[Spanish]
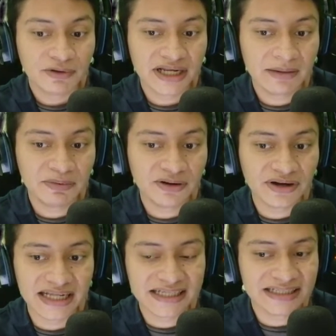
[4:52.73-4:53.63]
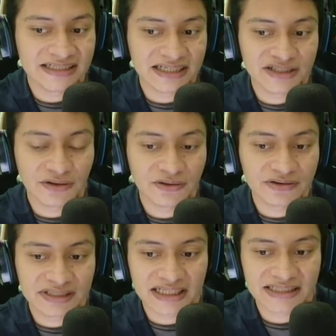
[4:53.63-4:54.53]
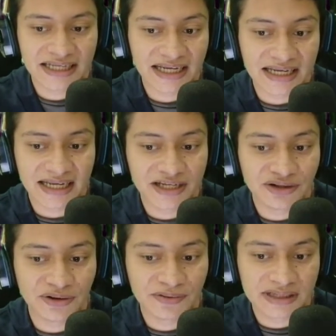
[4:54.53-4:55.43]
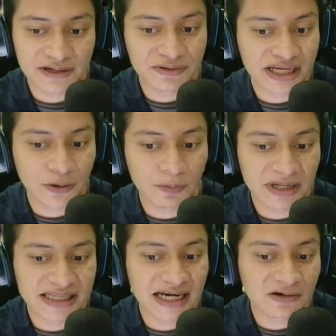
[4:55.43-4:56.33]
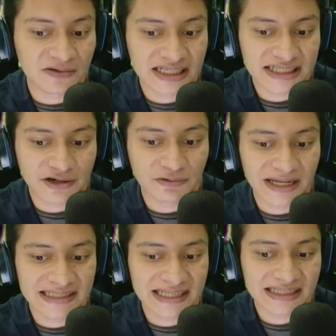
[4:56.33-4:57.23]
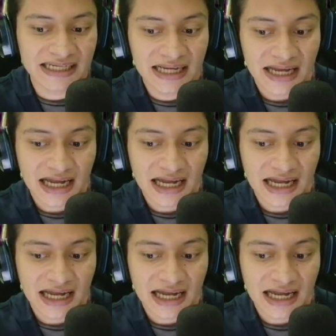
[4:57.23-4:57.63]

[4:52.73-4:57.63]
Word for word: Por ejemplo, en esta sección consiste en que yo tengo que completar algunas encuestas.